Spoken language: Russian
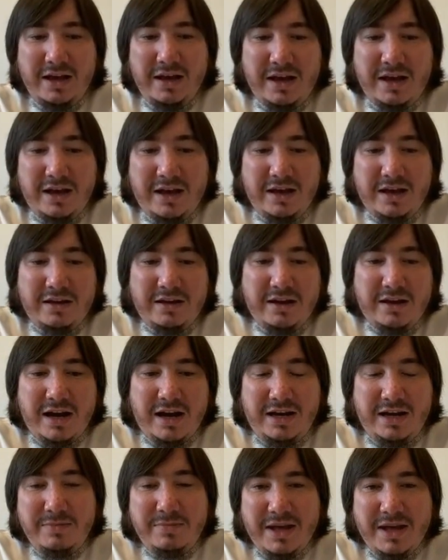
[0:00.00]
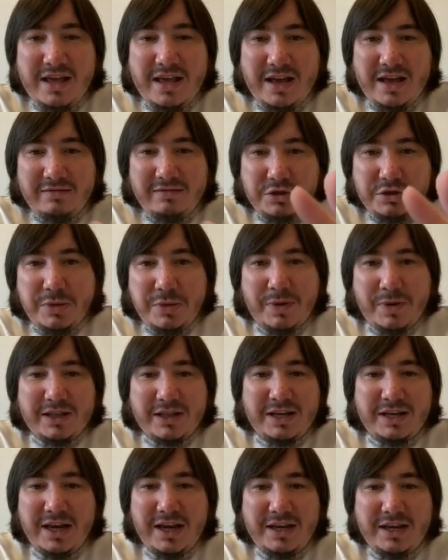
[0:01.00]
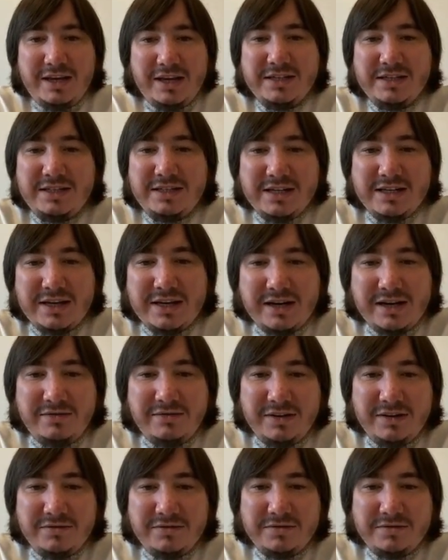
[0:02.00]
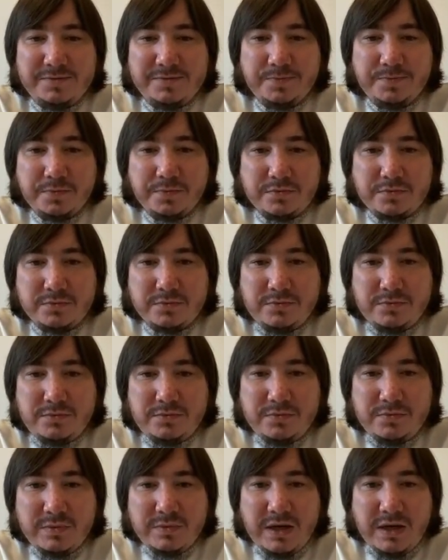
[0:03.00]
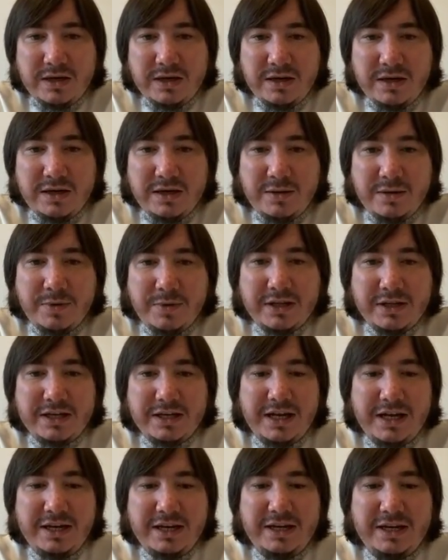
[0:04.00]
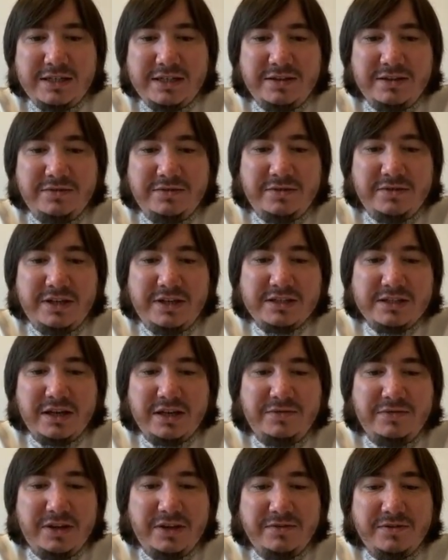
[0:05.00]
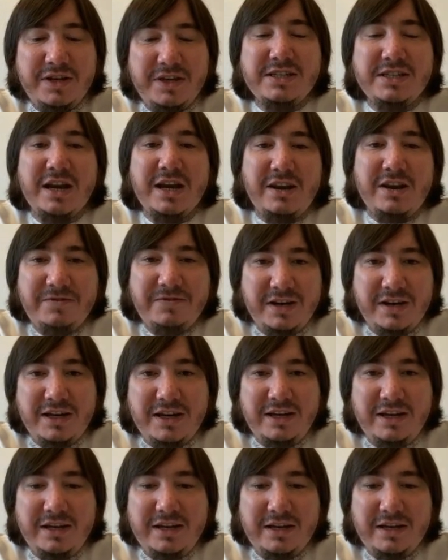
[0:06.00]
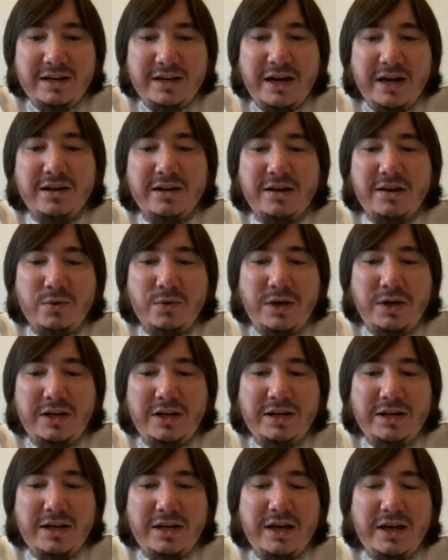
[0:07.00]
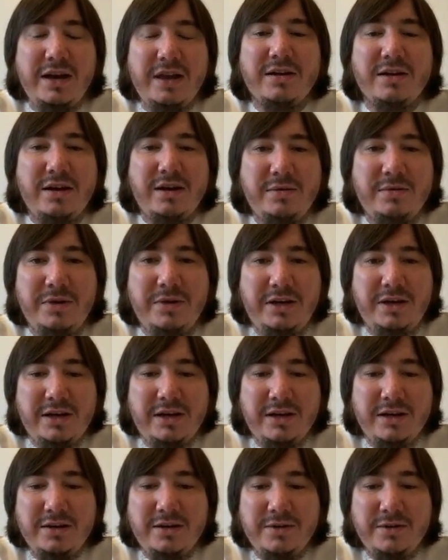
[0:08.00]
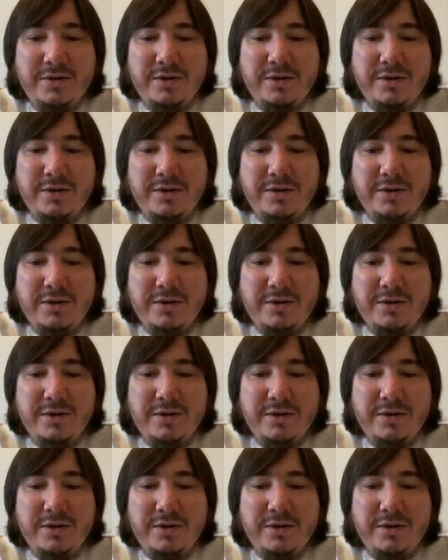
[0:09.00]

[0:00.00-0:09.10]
Э, Аль-Айбадат, вообще поклонение есть несколько видов. Э, поклонение есть несколько видов. Есть аль-фи'лия, аль-каулия, аль-кальбия,